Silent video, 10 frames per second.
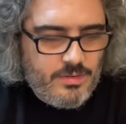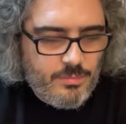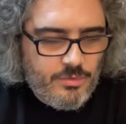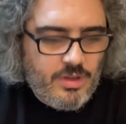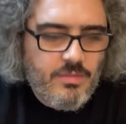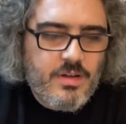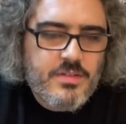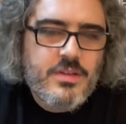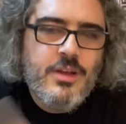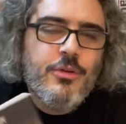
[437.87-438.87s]

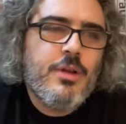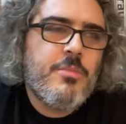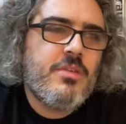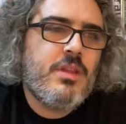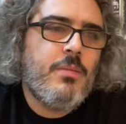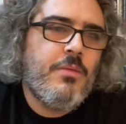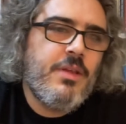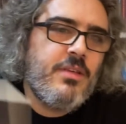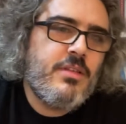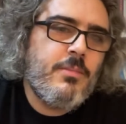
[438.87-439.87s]
mütevazi geliyor Remzi
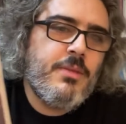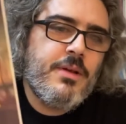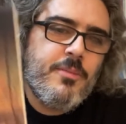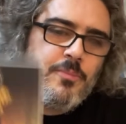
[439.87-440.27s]
Kitabi'nin kitapları.